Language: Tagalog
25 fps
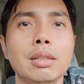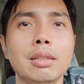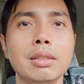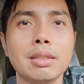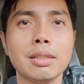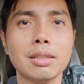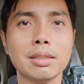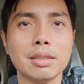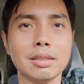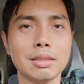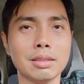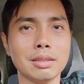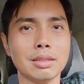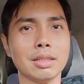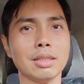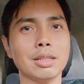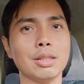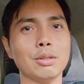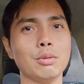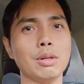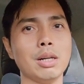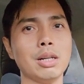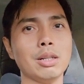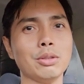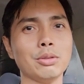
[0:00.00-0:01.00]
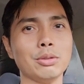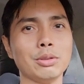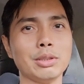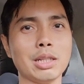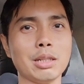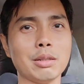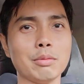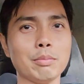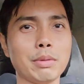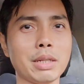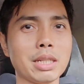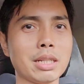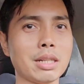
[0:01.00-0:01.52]
na, nagawaan ko
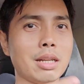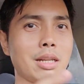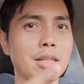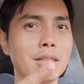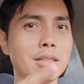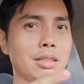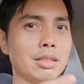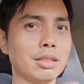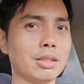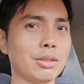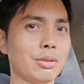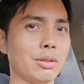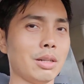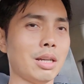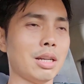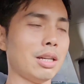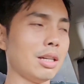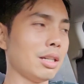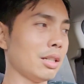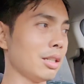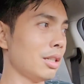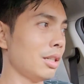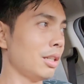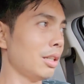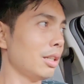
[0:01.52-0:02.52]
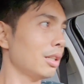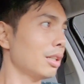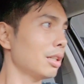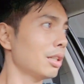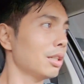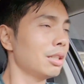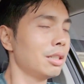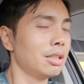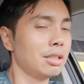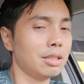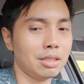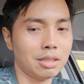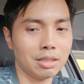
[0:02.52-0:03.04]
ng paraan itong aking
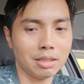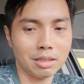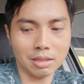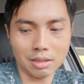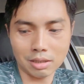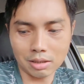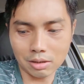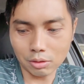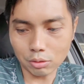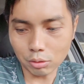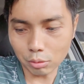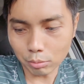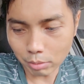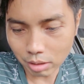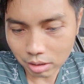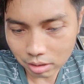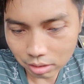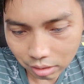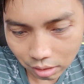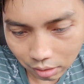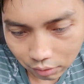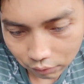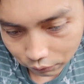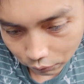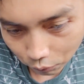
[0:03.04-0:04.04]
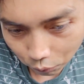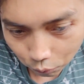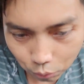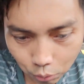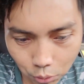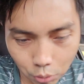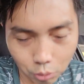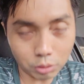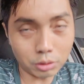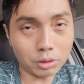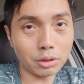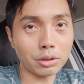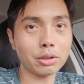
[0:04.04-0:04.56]
lumang cellphone
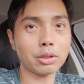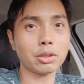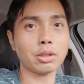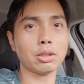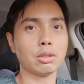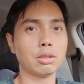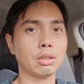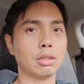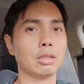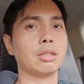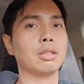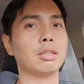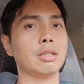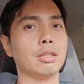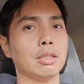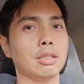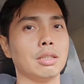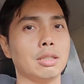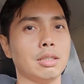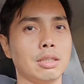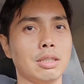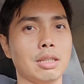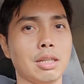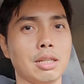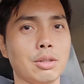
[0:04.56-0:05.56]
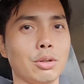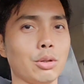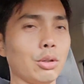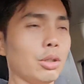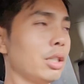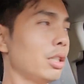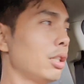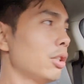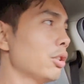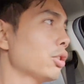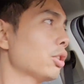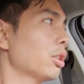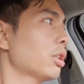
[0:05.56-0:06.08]
holder. Yan, okay
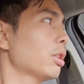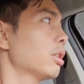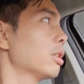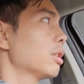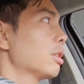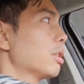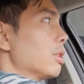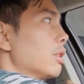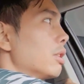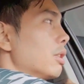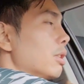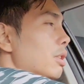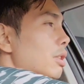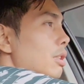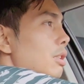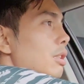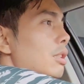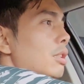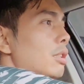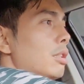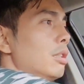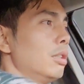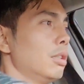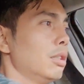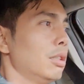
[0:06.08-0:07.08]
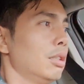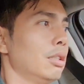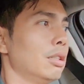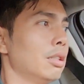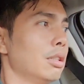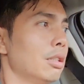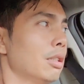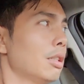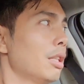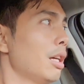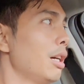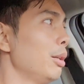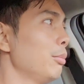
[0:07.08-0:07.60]
na siya.
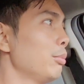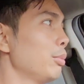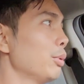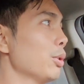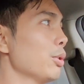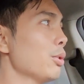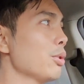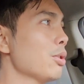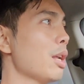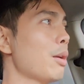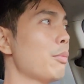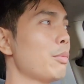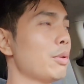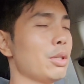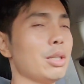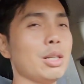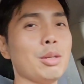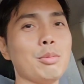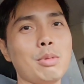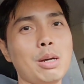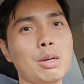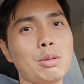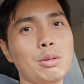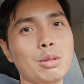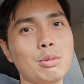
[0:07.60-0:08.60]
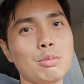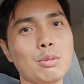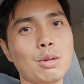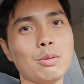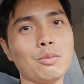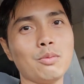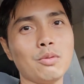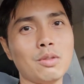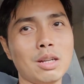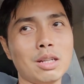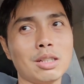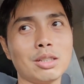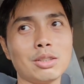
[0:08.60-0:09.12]
Tapos, sabi ko na bawal
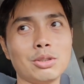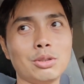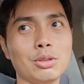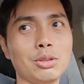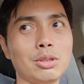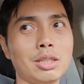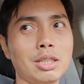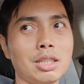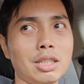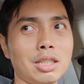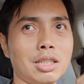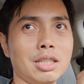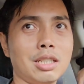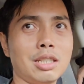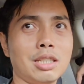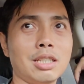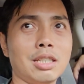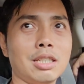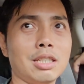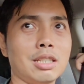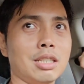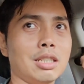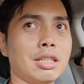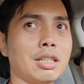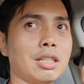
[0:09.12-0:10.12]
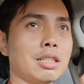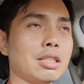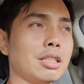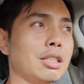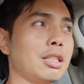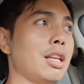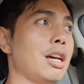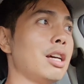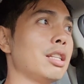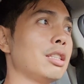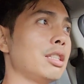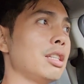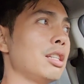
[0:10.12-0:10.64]
mag-vlog doon eh. Kasi
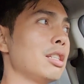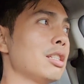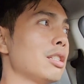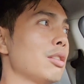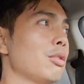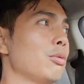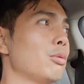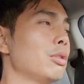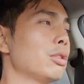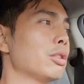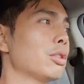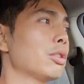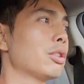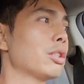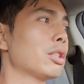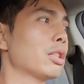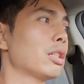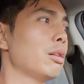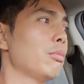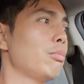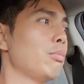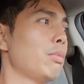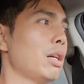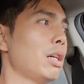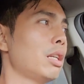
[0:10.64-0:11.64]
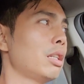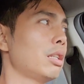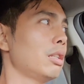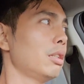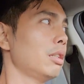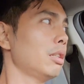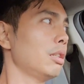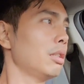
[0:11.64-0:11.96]
dati sa Walter Gapan,